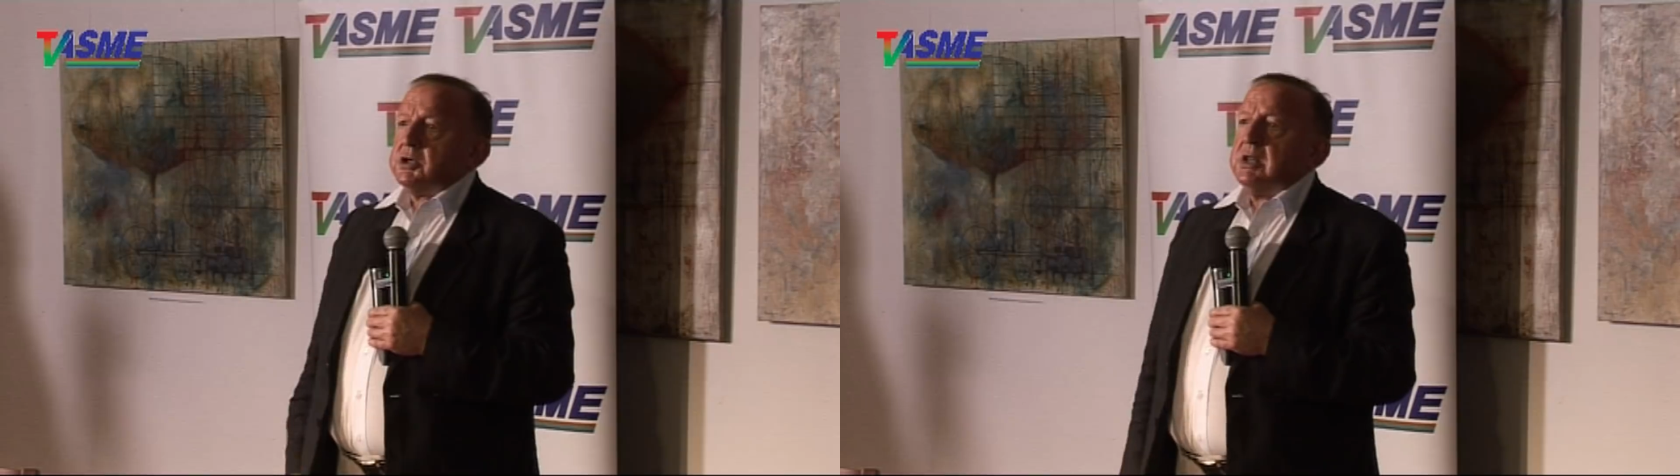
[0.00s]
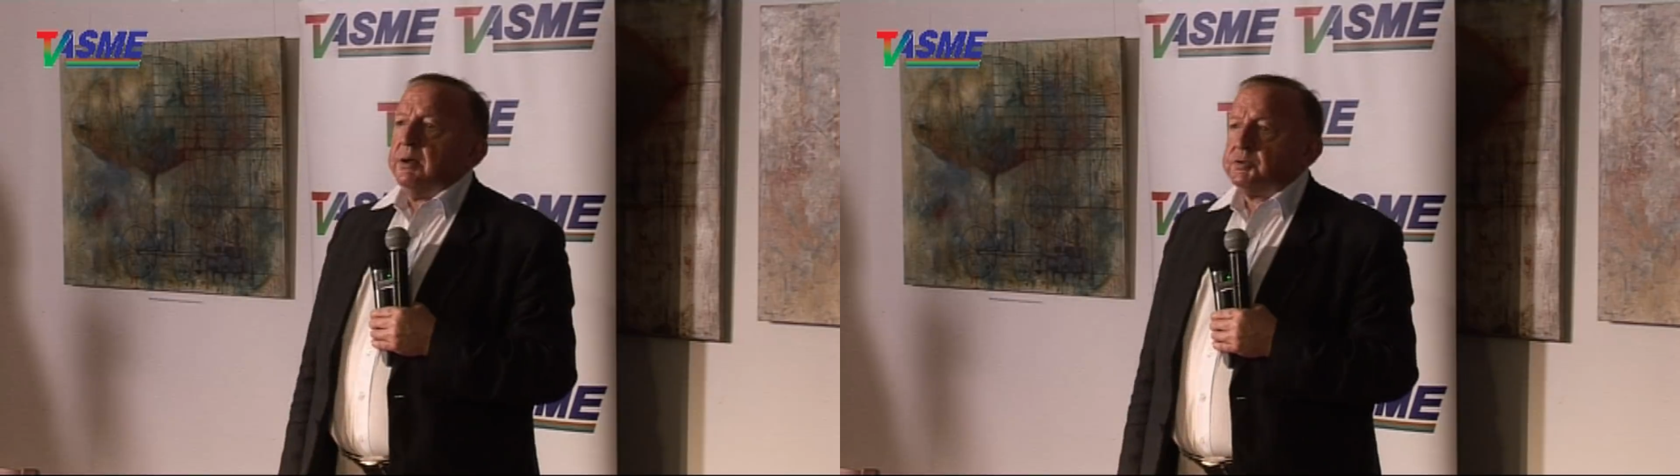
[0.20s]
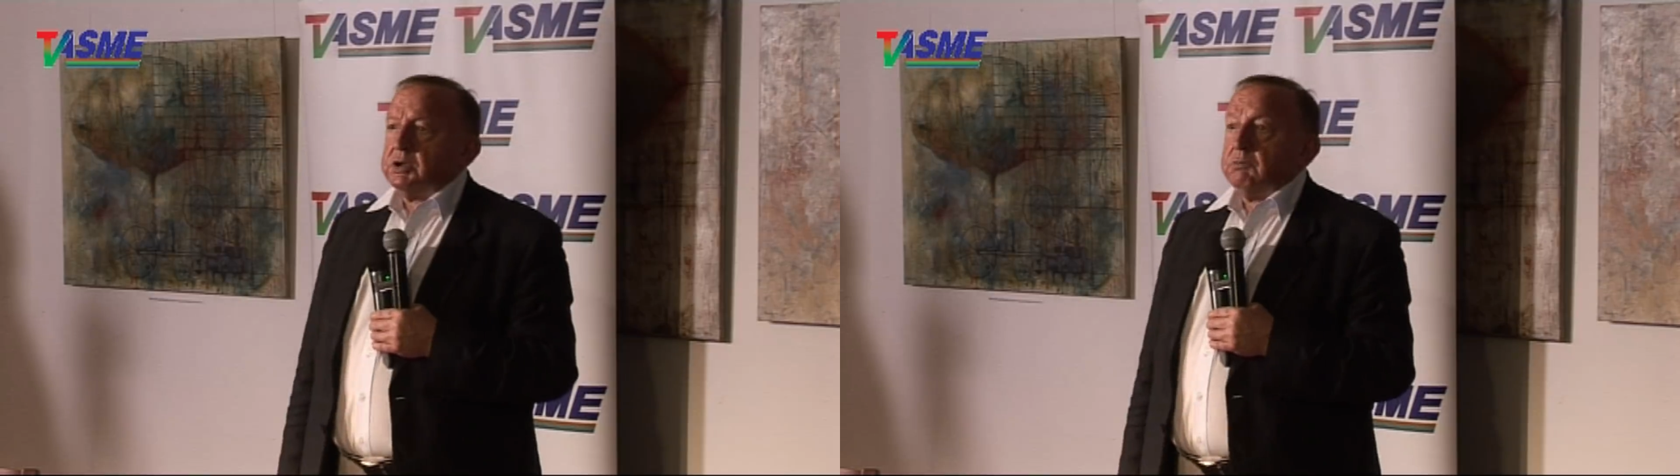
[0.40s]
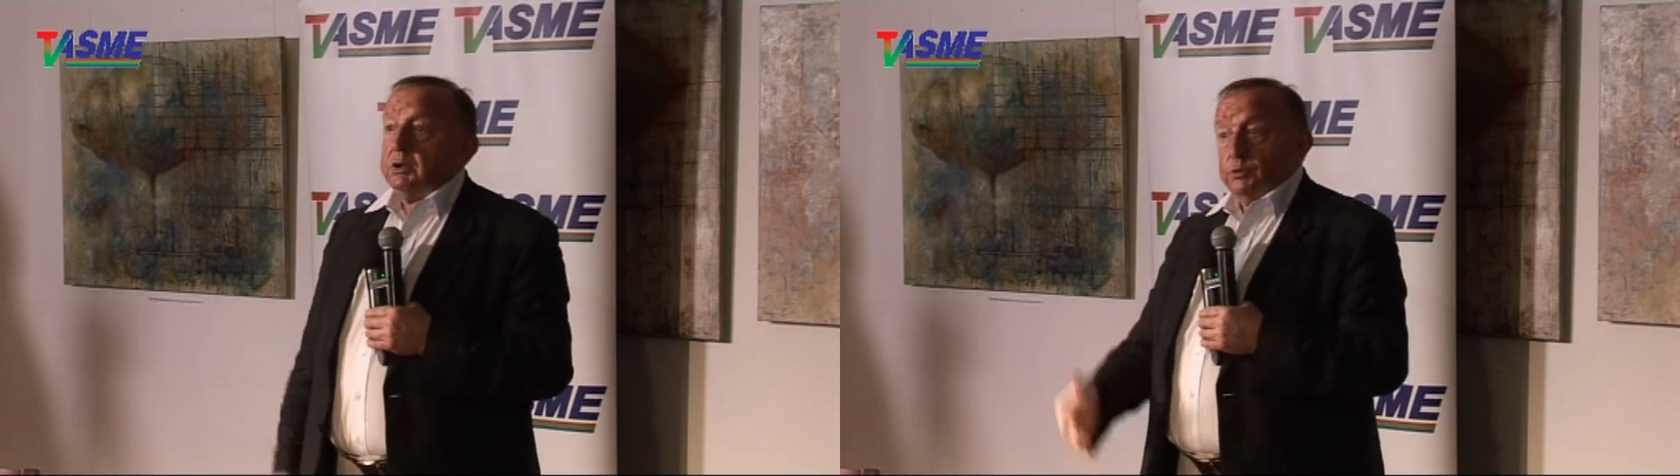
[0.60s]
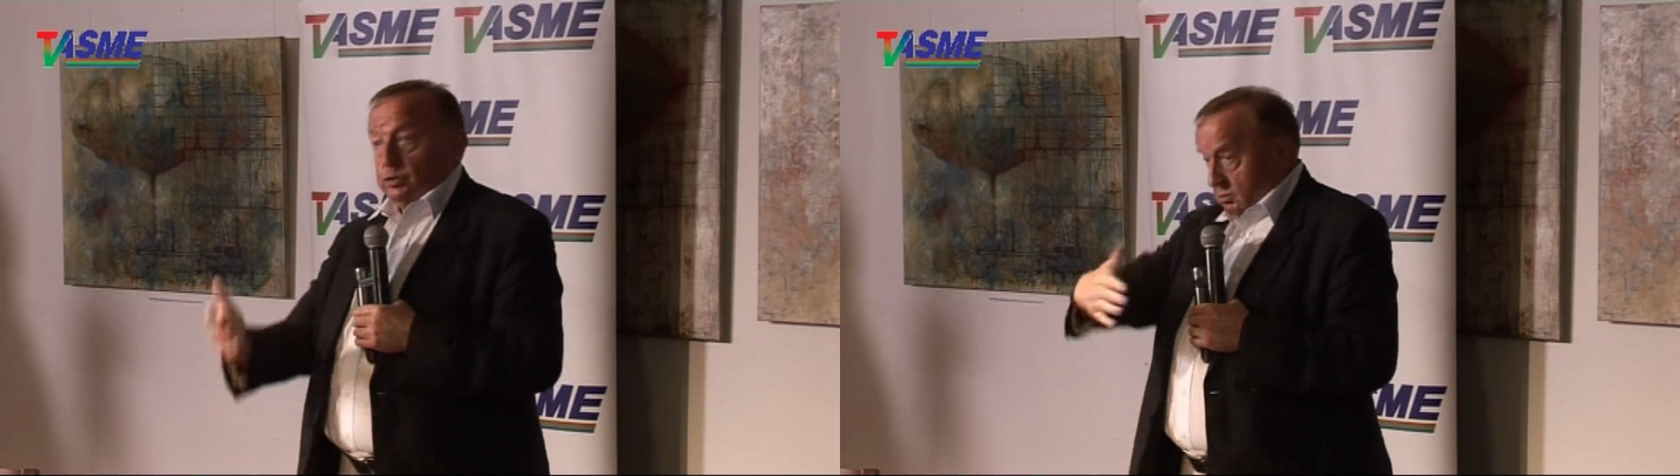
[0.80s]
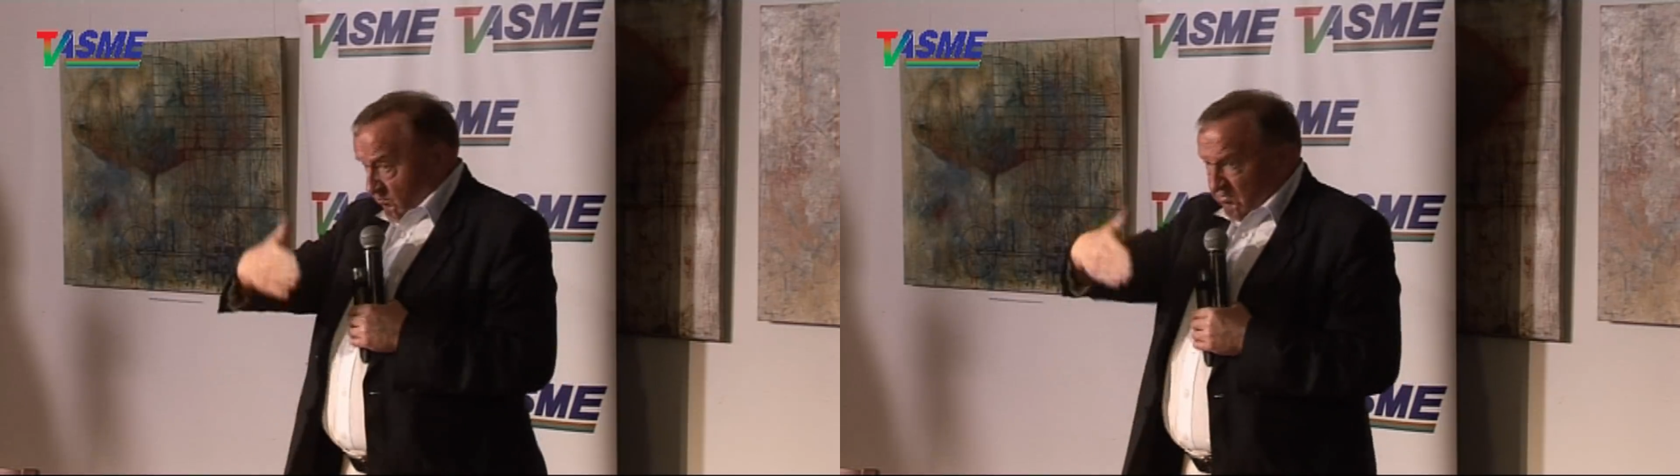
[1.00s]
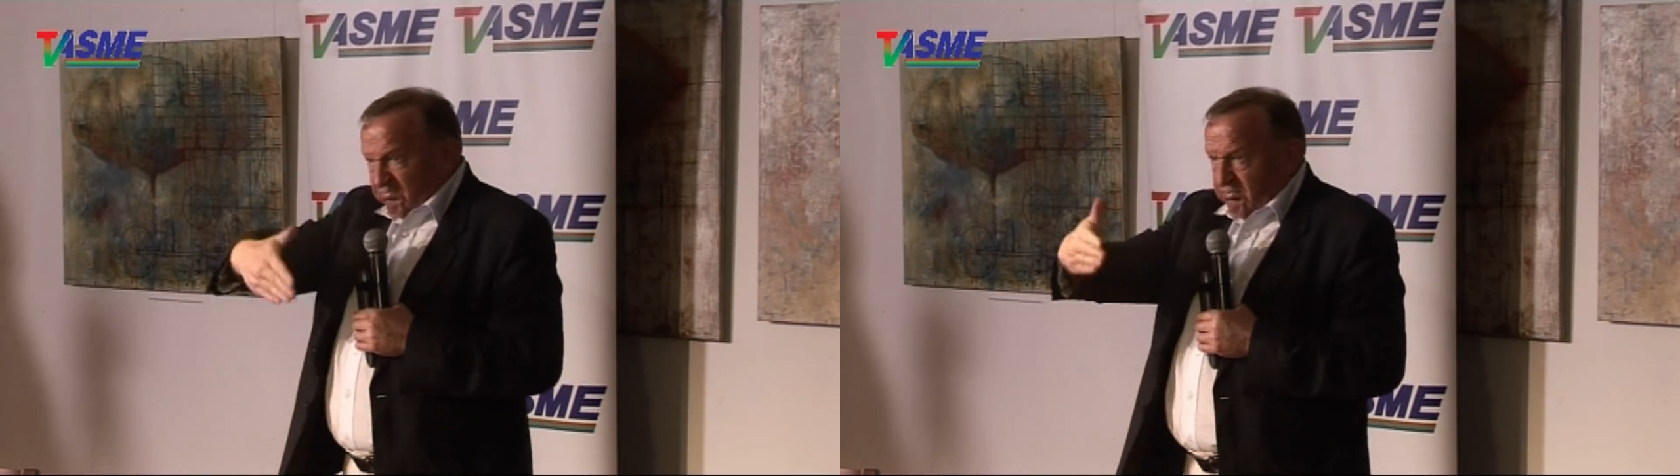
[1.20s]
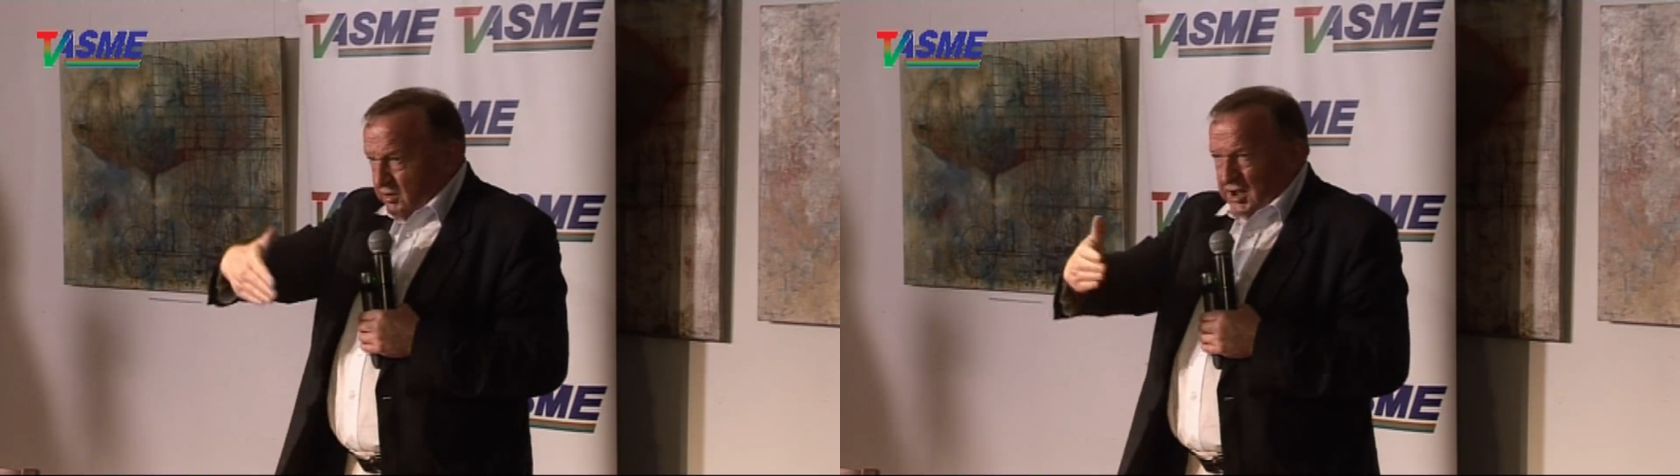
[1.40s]
się na przykład, bo to
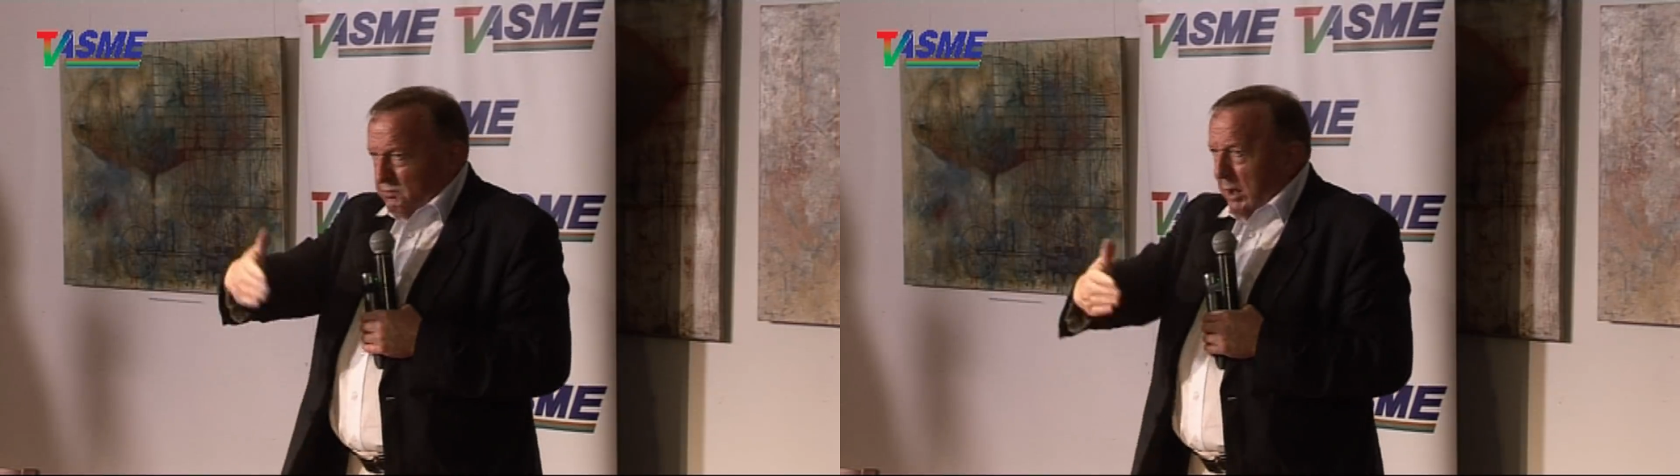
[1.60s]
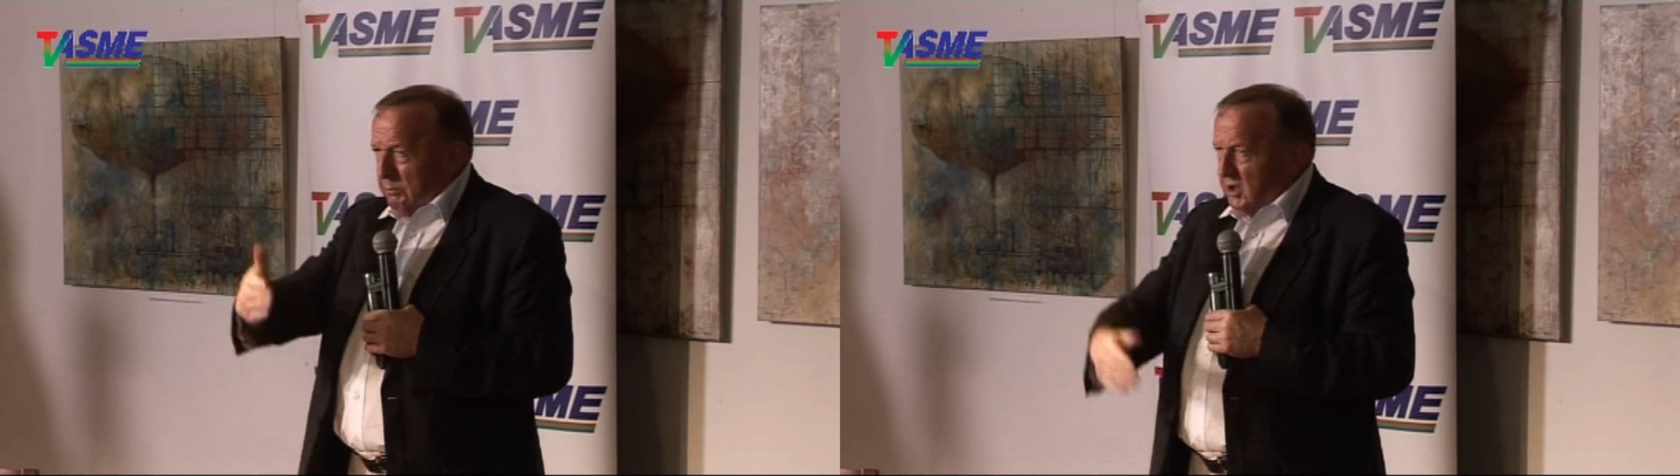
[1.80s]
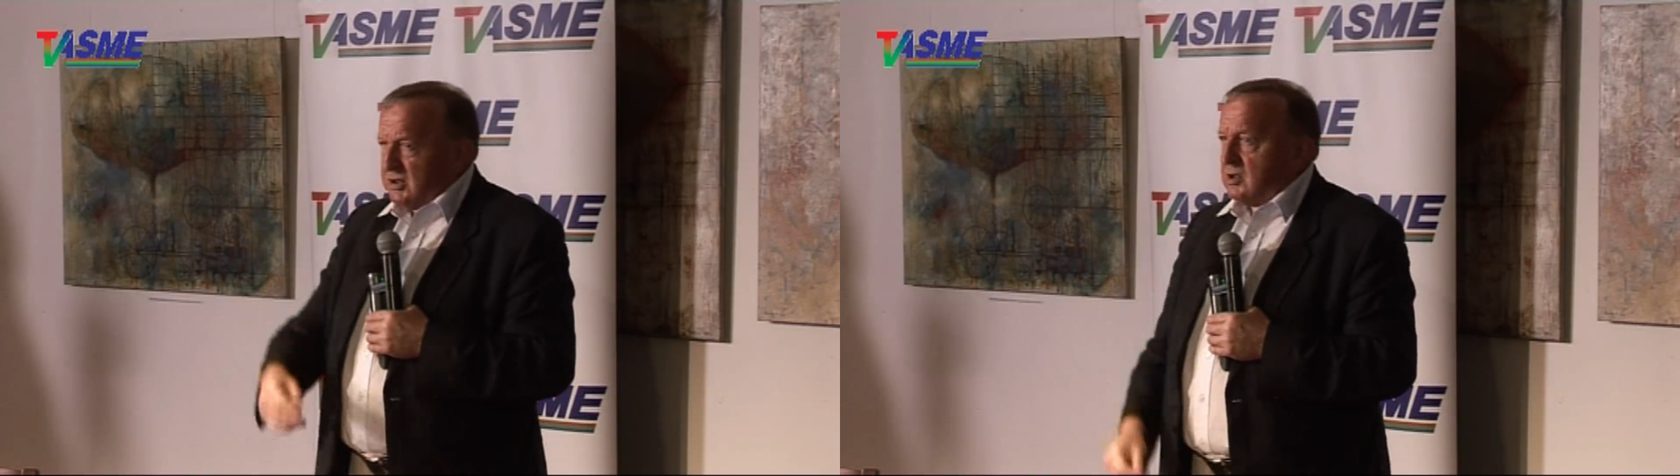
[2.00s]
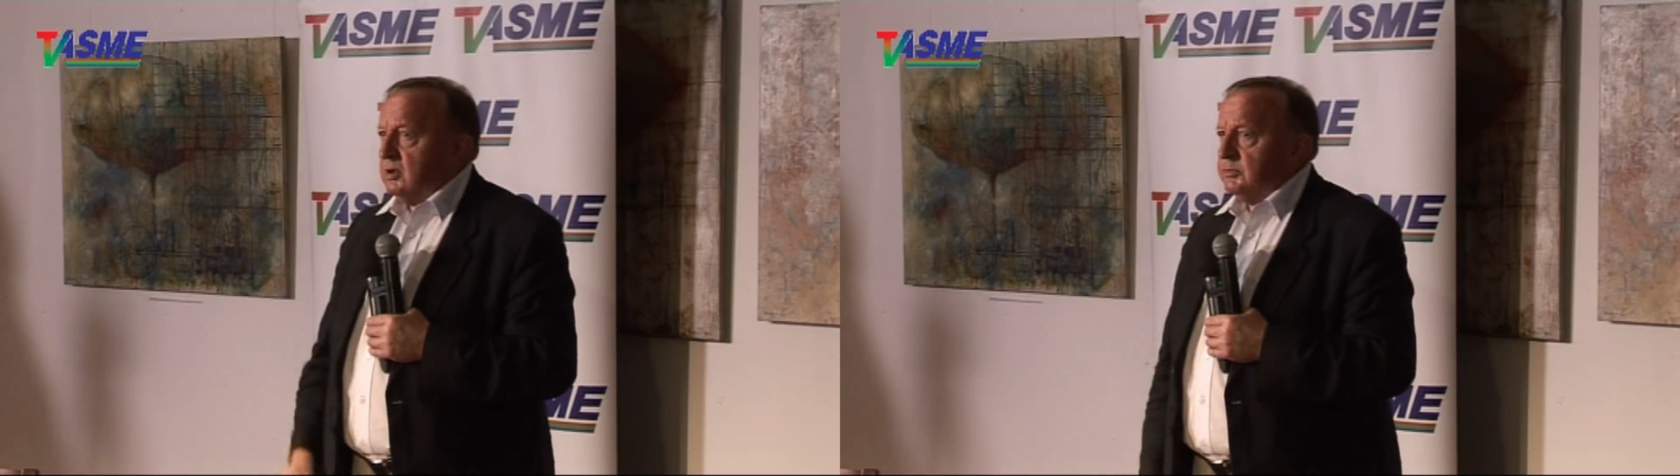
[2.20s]
chyba blisko